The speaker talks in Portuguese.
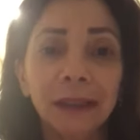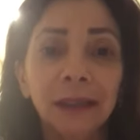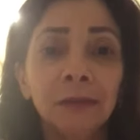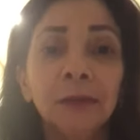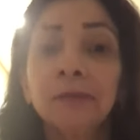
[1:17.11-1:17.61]

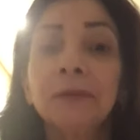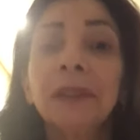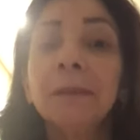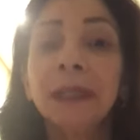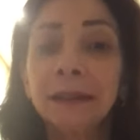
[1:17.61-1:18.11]
E foi
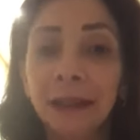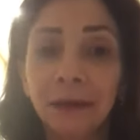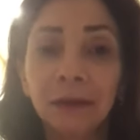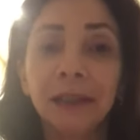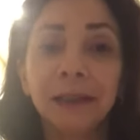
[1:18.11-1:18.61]

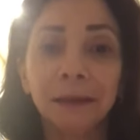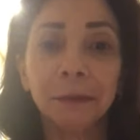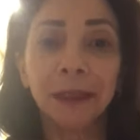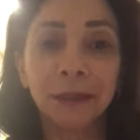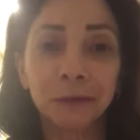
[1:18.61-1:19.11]
fundamental aquele
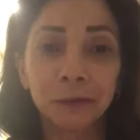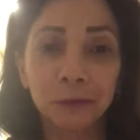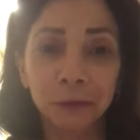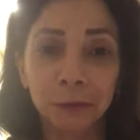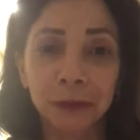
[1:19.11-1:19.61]
abraço que o
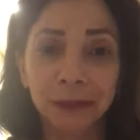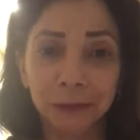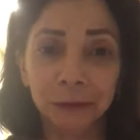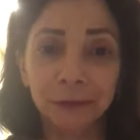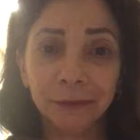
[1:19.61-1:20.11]
Senhor me
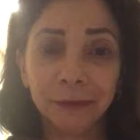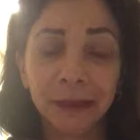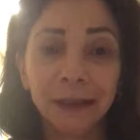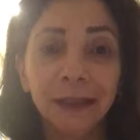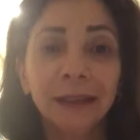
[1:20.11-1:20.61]
deu.
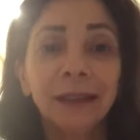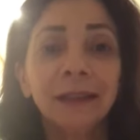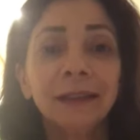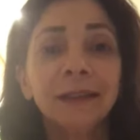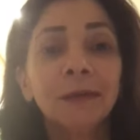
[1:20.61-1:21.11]

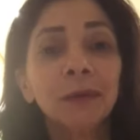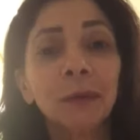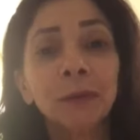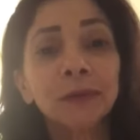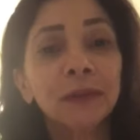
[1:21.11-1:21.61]
Então eu
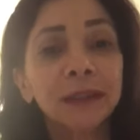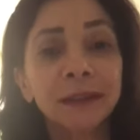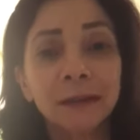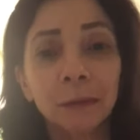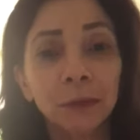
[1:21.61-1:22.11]
aproveito
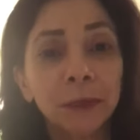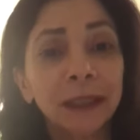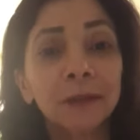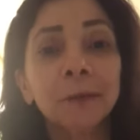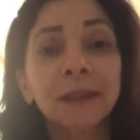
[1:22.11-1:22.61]
esse
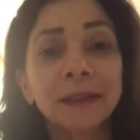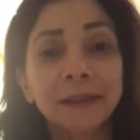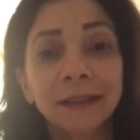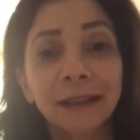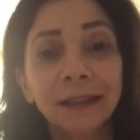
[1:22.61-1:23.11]
momento para
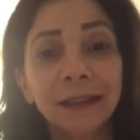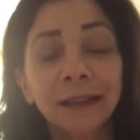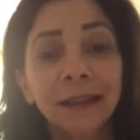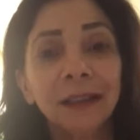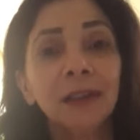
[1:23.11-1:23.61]
dizer
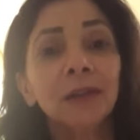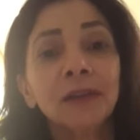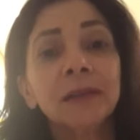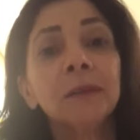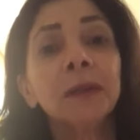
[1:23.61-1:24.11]
que
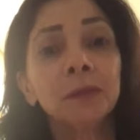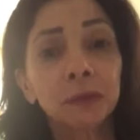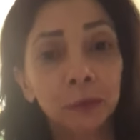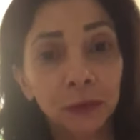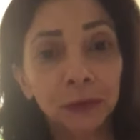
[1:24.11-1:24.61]
nós amamos
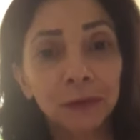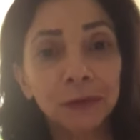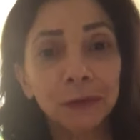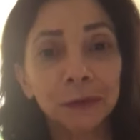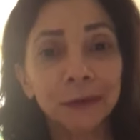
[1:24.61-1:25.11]
muito o
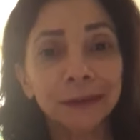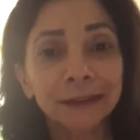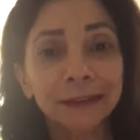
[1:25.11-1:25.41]
Senhor.